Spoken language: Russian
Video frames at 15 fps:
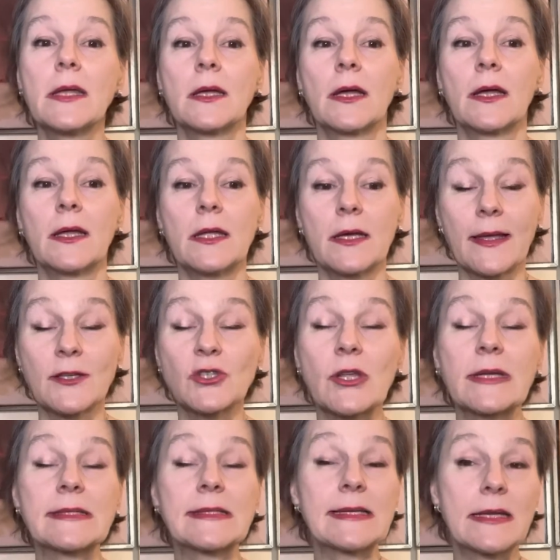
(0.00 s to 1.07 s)
А, и,
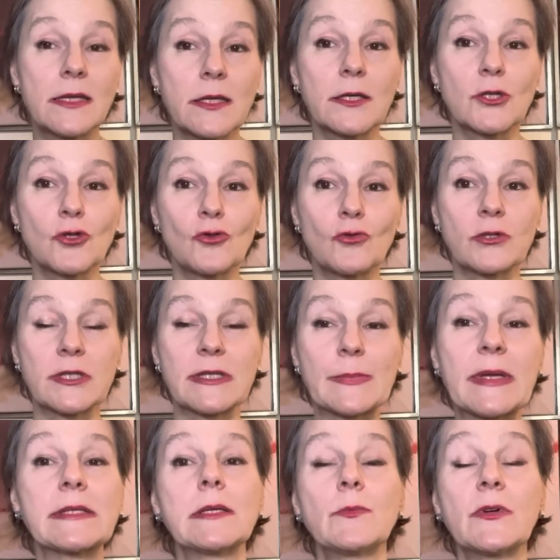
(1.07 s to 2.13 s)
конечно, отдельное грандиозное
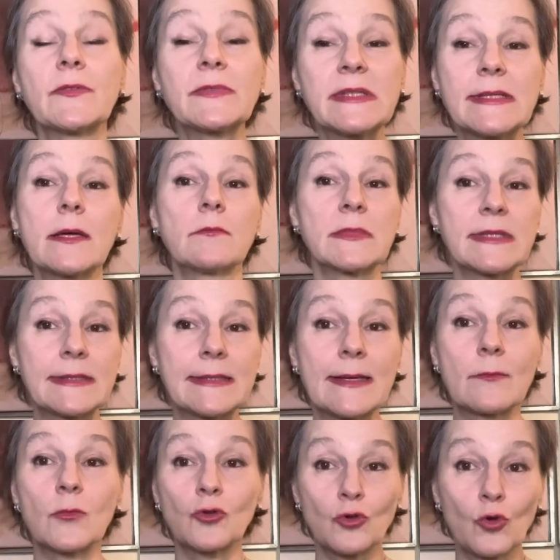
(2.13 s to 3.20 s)
спасибо всем
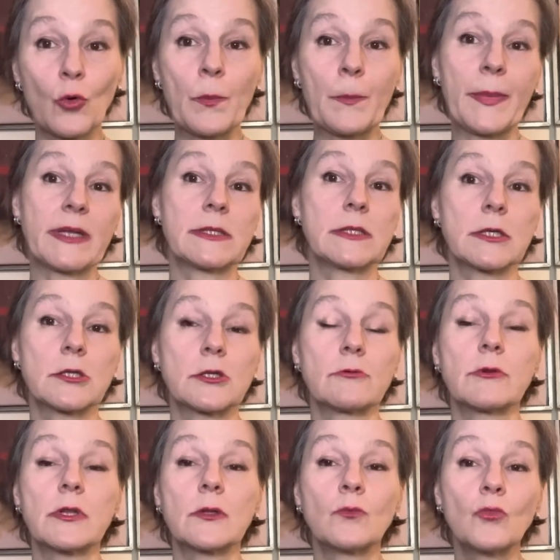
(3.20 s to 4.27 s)
тем, кто
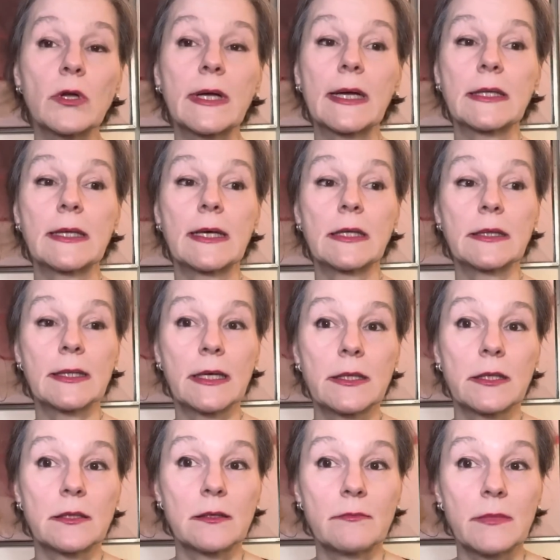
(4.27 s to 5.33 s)
поддерживает мой канал
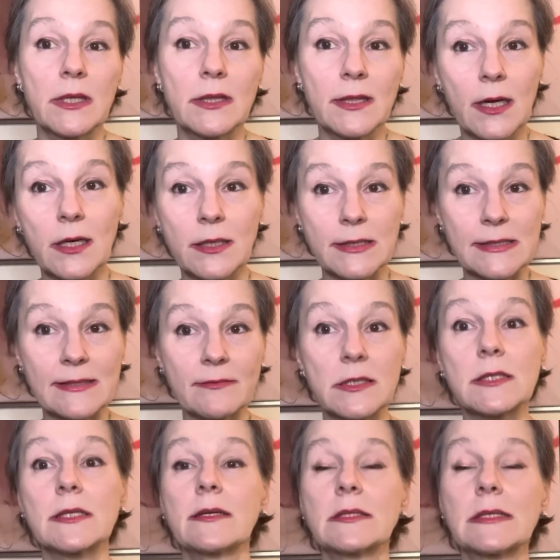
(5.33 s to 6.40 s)
донатами на
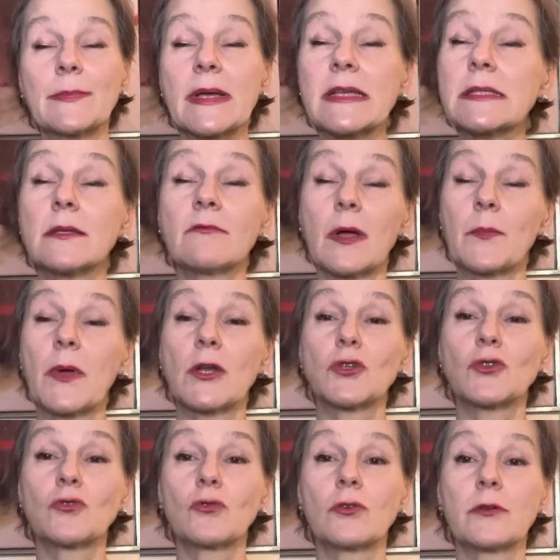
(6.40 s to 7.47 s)
развитие. Спасибо вам
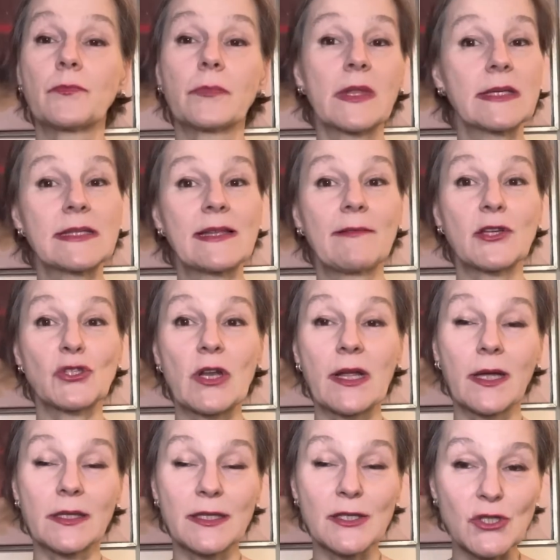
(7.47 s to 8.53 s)
большое за ваш
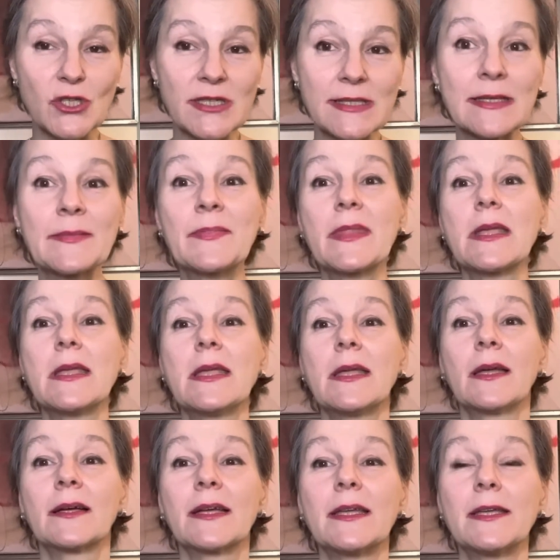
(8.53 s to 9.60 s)
элегантный жест.
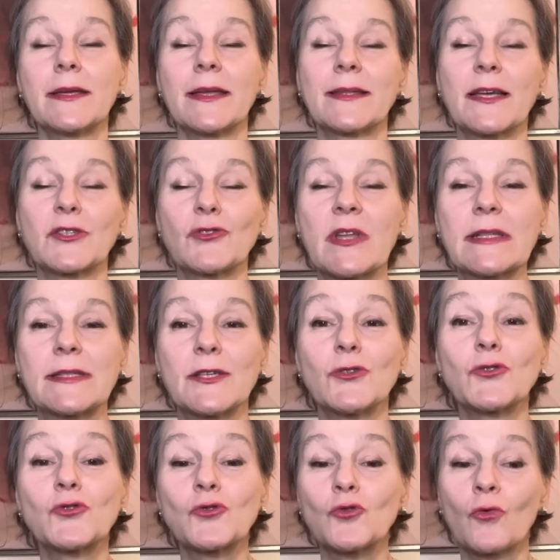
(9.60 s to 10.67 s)
А, и я также
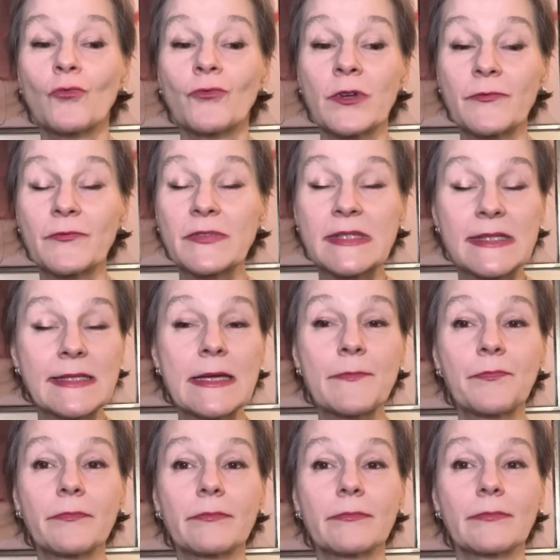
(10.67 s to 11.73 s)
надеюсь, что вы все
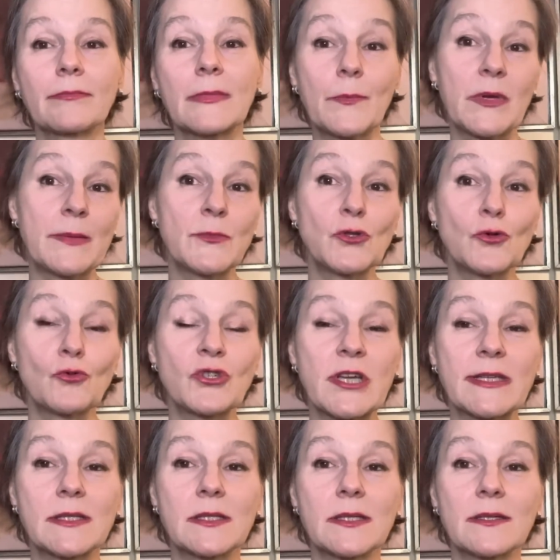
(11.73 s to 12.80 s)
примете
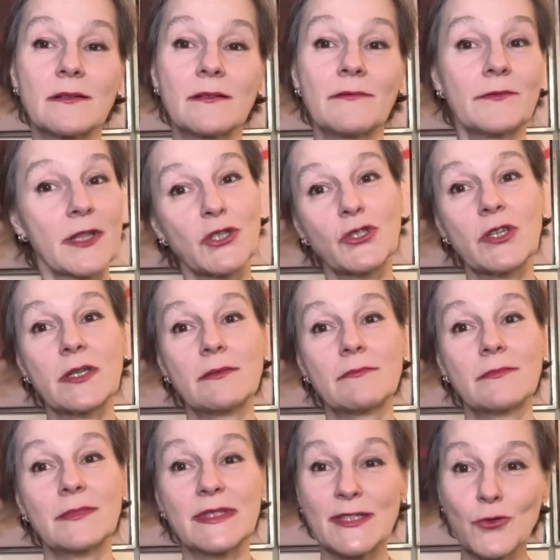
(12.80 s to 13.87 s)
участие в нашей
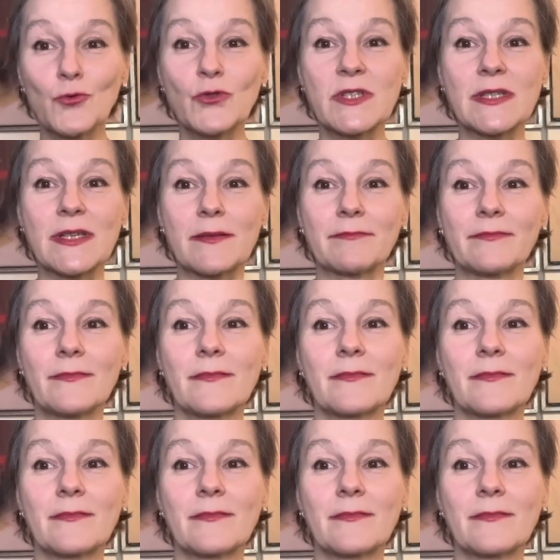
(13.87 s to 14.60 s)
дискуссии.